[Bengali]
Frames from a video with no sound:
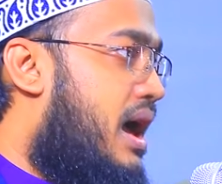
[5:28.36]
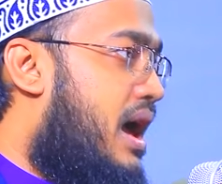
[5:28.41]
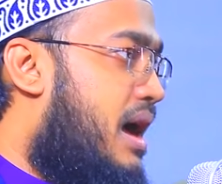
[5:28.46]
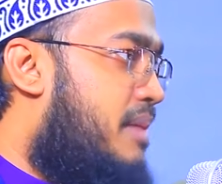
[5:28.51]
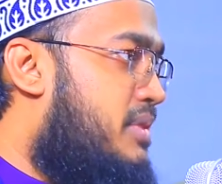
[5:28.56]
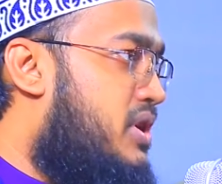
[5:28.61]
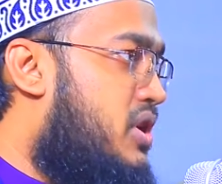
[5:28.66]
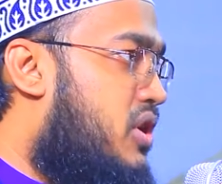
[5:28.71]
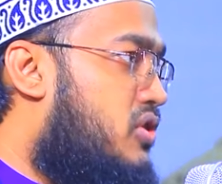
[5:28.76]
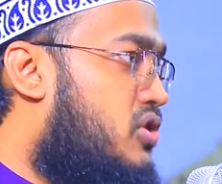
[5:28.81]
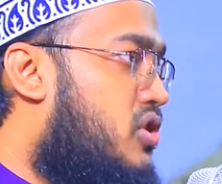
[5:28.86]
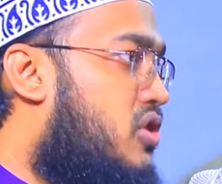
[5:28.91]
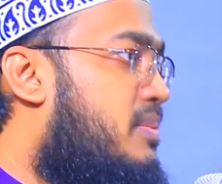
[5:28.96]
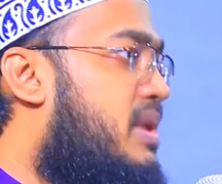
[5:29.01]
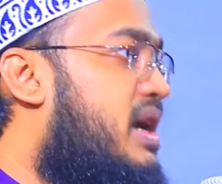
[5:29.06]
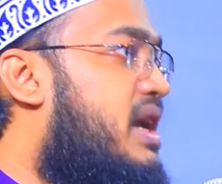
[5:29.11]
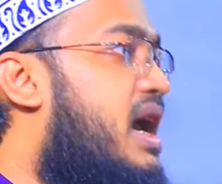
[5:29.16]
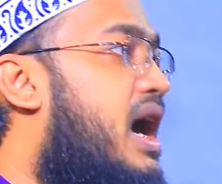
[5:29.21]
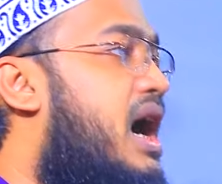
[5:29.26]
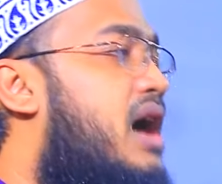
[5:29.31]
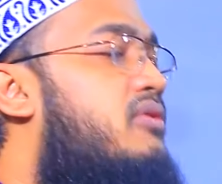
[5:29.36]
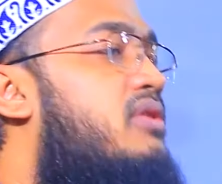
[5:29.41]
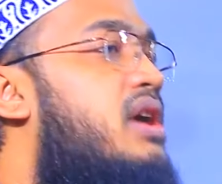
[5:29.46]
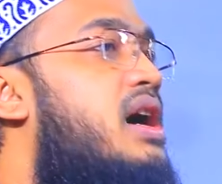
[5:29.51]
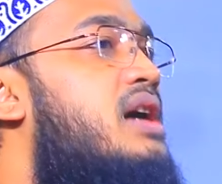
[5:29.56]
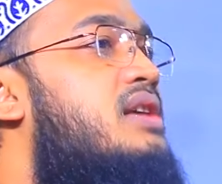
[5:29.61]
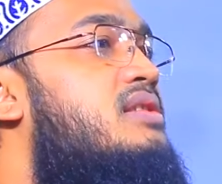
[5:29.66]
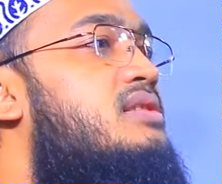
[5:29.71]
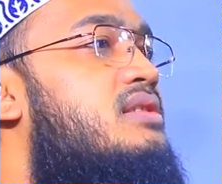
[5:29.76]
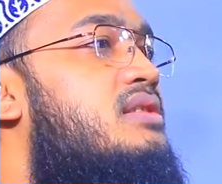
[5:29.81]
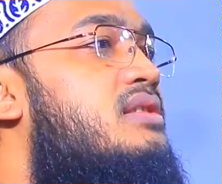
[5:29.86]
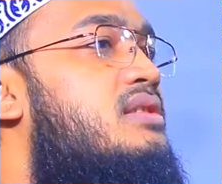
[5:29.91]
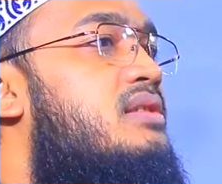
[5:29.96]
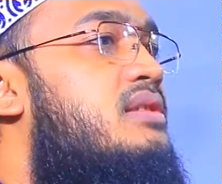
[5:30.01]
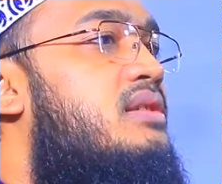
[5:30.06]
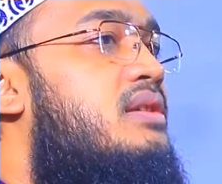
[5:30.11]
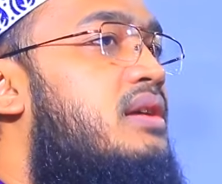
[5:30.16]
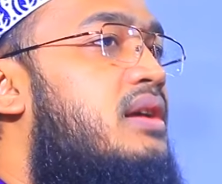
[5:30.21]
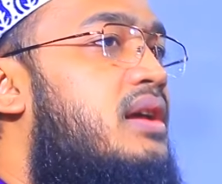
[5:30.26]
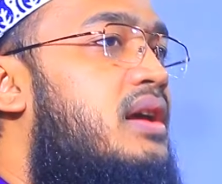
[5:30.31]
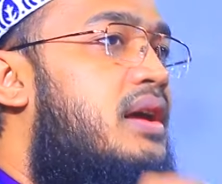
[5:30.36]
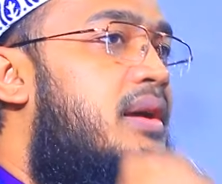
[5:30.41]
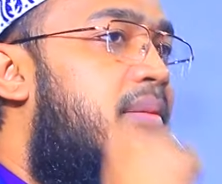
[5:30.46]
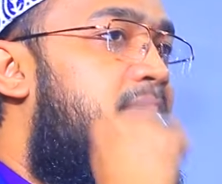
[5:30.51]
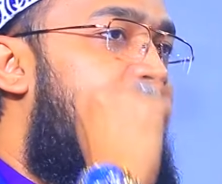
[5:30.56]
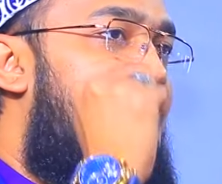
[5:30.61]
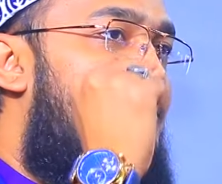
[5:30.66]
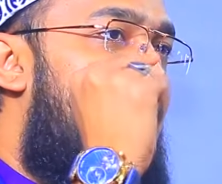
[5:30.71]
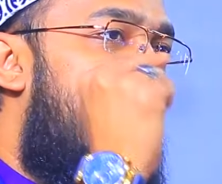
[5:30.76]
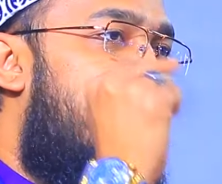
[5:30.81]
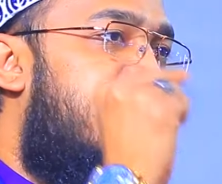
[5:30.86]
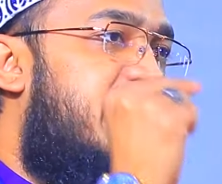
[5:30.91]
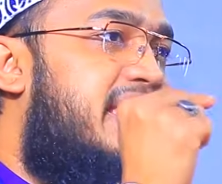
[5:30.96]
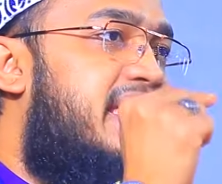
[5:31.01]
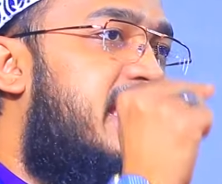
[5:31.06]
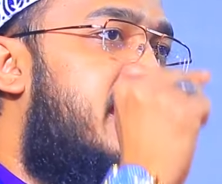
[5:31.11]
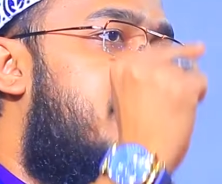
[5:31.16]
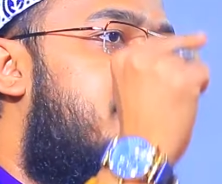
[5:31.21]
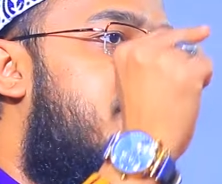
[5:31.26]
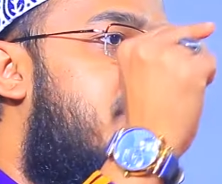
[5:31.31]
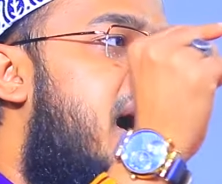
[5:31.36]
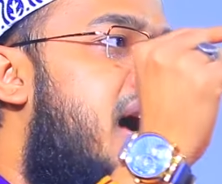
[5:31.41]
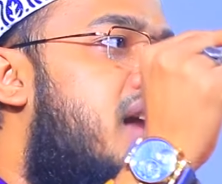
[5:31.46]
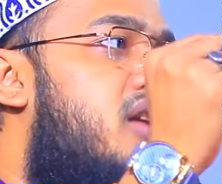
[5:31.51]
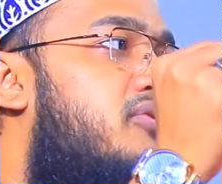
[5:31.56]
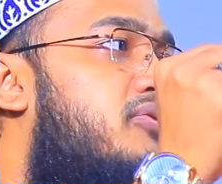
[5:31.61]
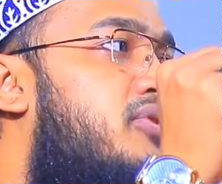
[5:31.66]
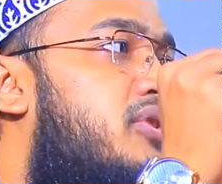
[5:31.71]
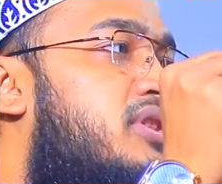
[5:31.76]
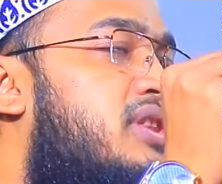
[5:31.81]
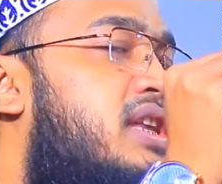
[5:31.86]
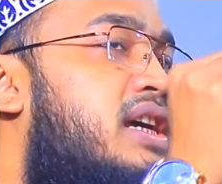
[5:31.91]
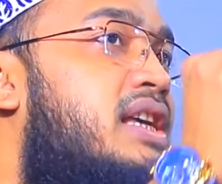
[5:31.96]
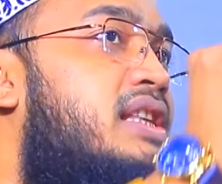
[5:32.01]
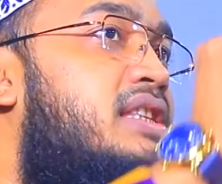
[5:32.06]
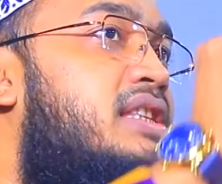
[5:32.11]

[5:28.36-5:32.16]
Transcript: আমি অধমের আওয়াজ মাইকের মারফতে